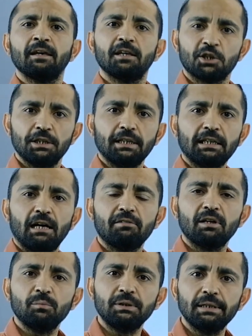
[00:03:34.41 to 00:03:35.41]
Kişilik
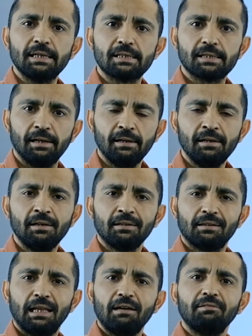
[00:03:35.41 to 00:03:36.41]
kavramında ise
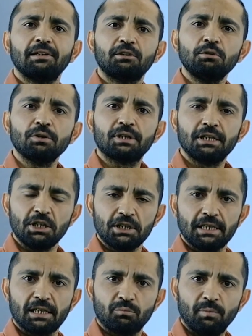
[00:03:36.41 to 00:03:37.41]
devlet diyor ki
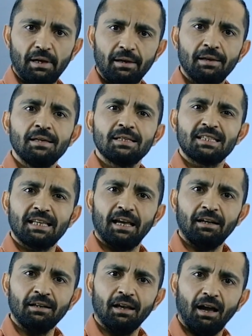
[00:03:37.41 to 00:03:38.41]
işletme
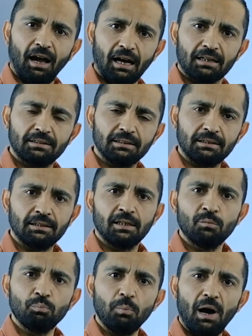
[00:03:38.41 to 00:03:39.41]
sen artık
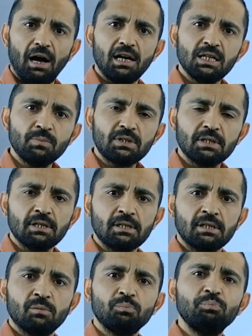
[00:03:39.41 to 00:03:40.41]

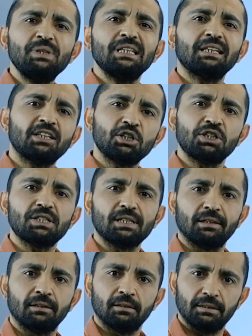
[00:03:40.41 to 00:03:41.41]
bağımsız bir
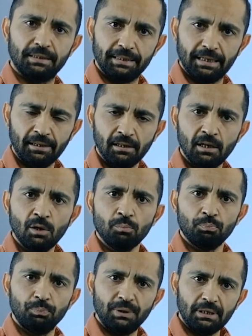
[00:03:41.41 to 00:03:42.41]
kişisin diye
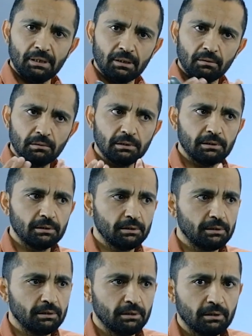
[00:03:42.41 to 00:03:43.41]
bir
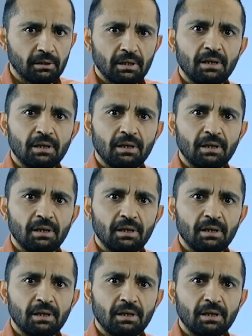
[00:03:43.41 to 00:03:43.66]
e,